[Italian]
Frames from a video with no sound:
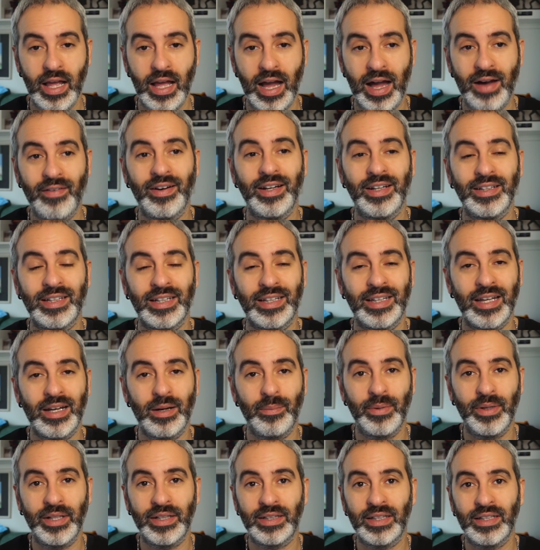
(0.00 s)
avrete
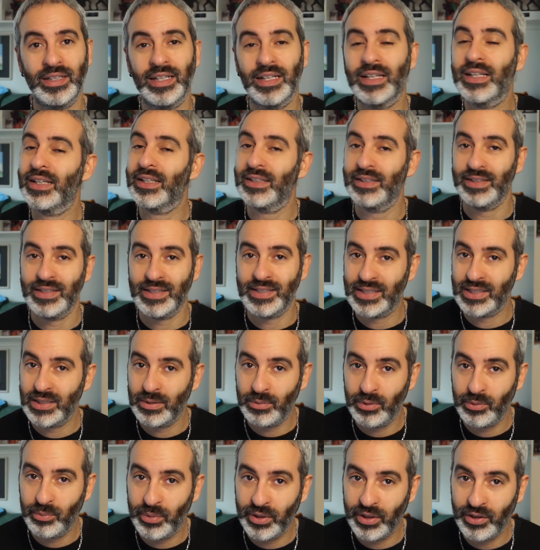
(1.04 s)
chiaramente dei
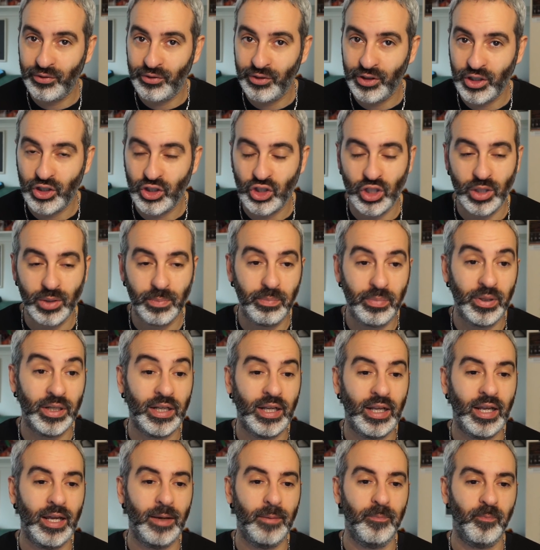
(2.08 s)
grandissimi benefici
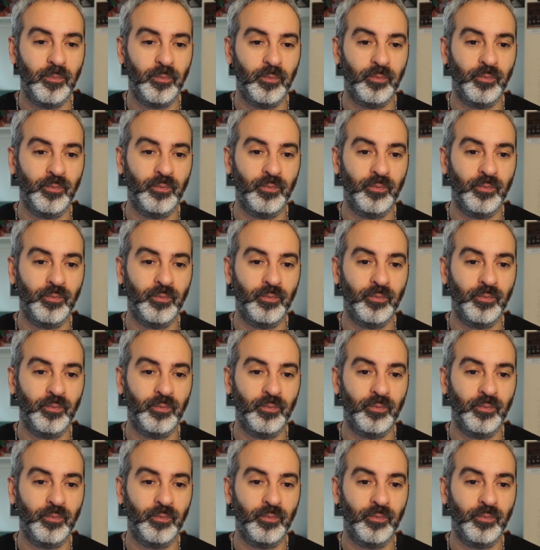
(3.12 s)
perché mh,